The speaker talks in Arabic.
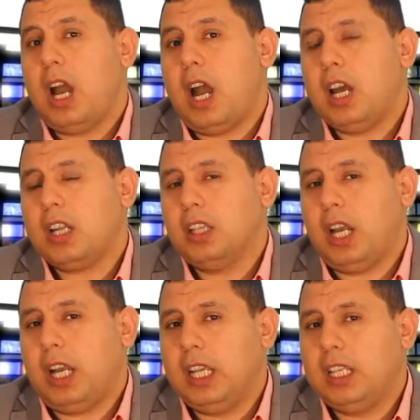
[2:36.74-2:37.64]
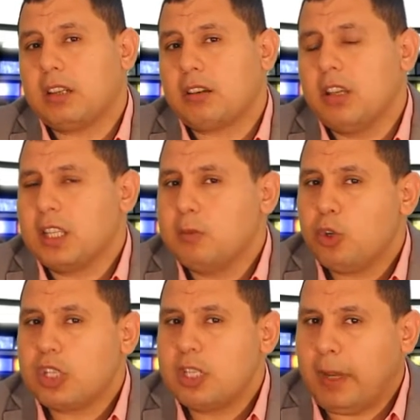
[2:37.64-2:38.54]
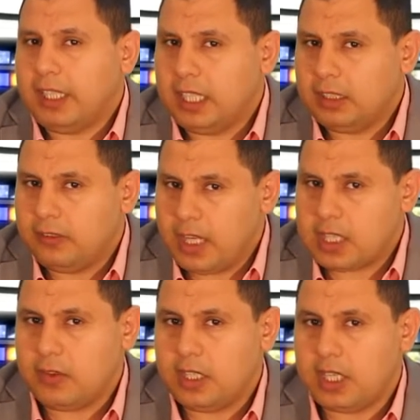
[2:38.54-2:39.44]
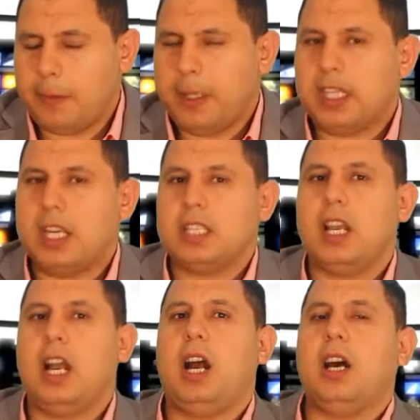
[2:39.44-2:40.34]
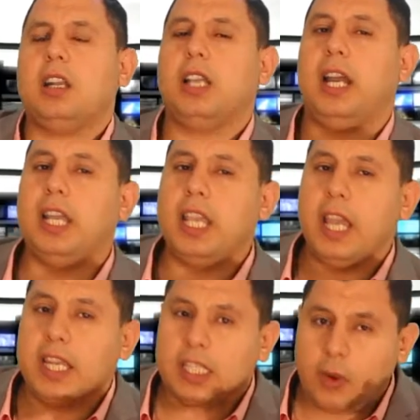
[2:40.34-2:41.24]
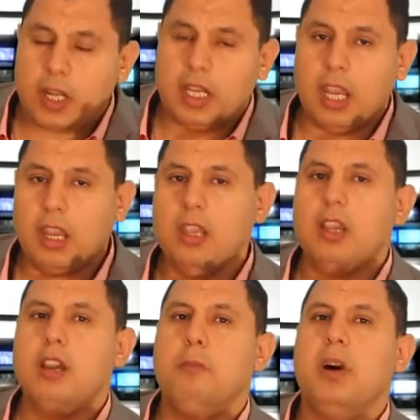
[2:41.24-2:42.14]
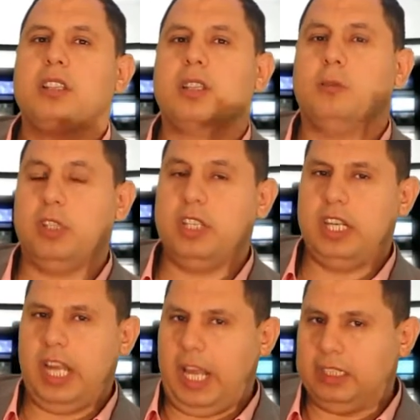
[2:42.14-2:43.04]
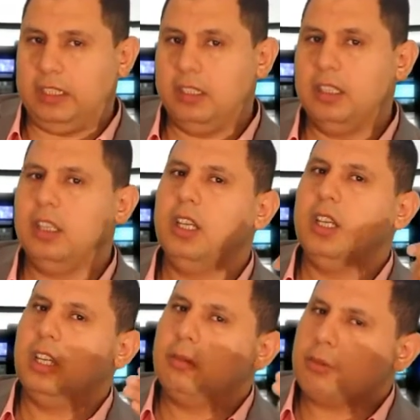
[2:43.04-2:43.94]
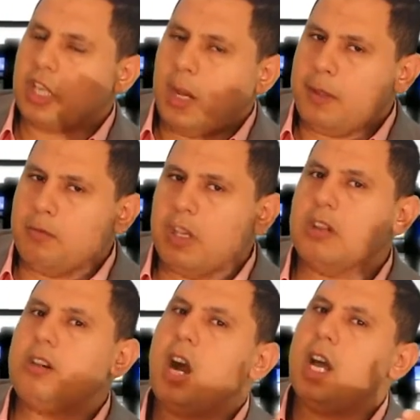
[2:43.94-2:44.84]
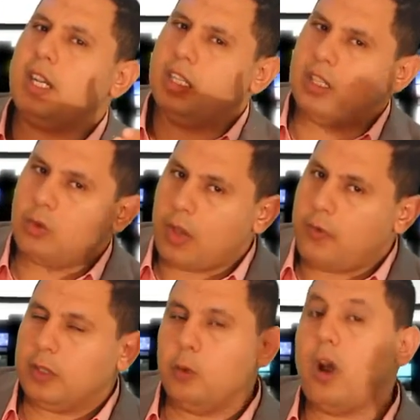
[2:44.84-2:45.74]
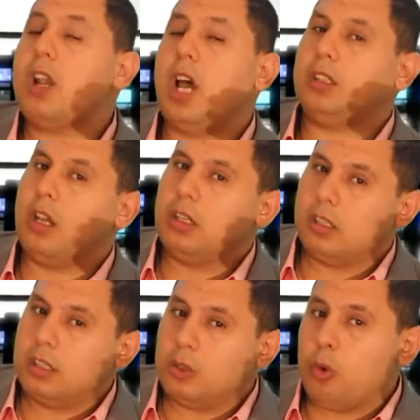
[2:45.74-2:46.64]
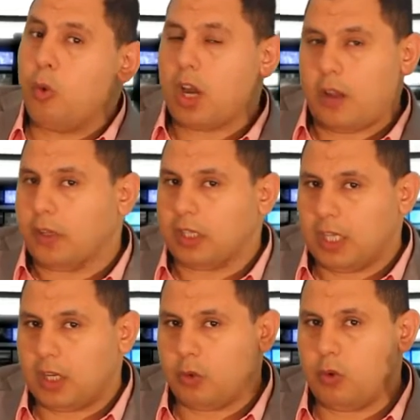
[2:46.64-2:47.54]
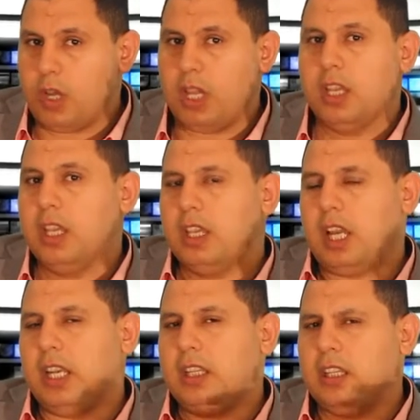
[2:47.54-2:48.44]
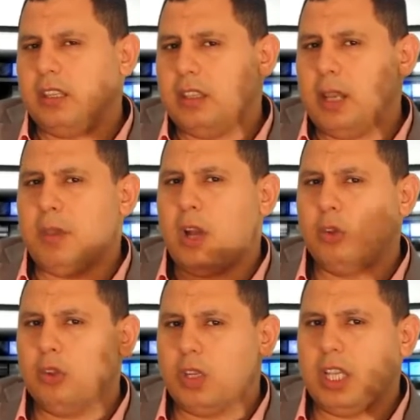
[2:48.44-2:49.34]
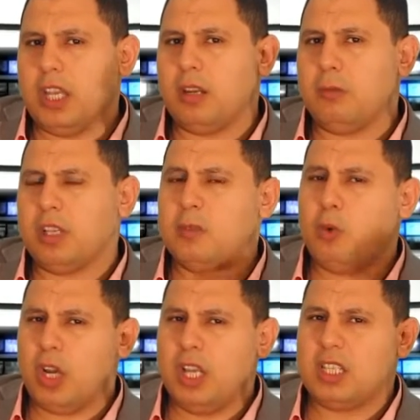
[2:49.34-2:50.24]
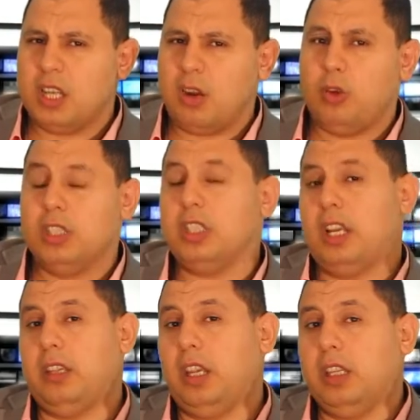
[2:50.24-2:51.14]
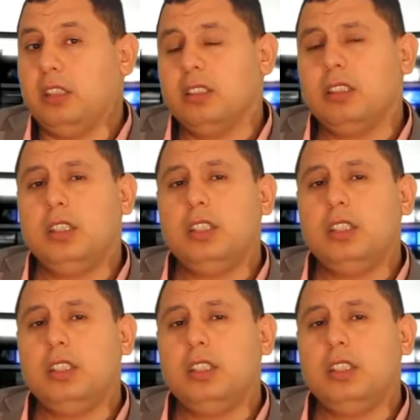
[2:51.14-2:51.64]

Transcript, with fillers: عرض عليه الرئيس مرسي بعد أن فاز في الانتخابات الرئاسة عرض عليه أن يتولى إيه منصب وزير العدل المستشار احمد ميكي قال انه رفض وانا اعتقد انه هو رفض لانه هو يعني لم يكن يريد هذا المنصب وهو ليس رجل اداريات